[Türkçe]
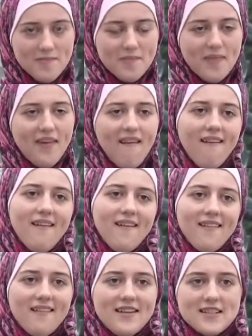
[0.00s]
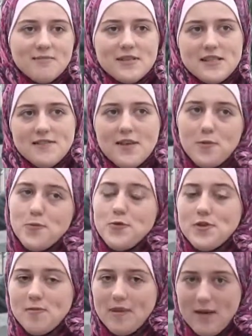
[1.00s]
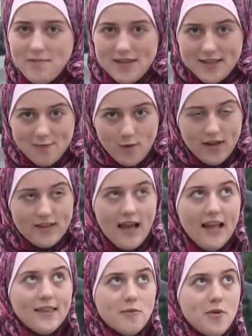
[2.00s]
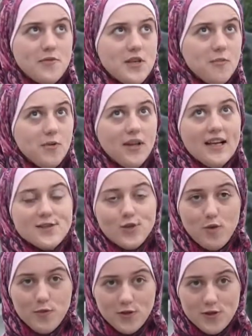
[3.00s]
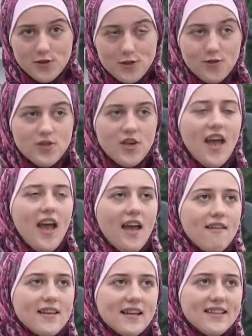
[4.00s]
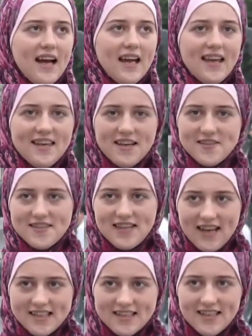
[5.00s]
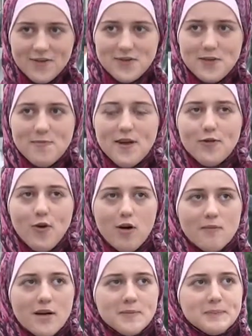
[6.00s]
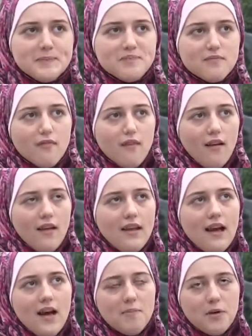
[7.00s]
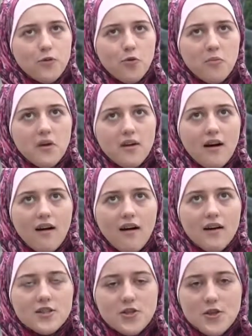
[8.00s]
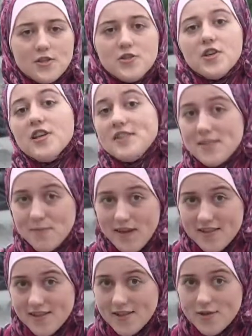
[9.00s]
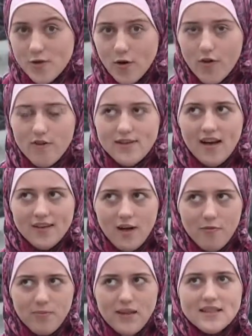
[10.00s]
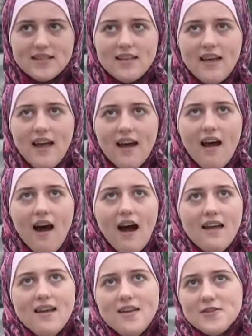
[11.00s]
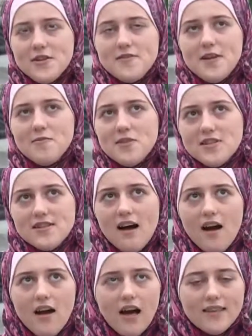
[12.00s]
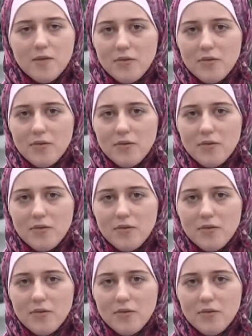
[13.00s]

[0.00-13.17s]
Mesela bayram öncesi gecenin geç saatlerine kadar kolyatka diye şarkılar söylenir. Kolyatka din içerikli bir halk şarkısıdır. Bu şarkılarda Hazreti İsa'nın doğuşu anlatılmakta.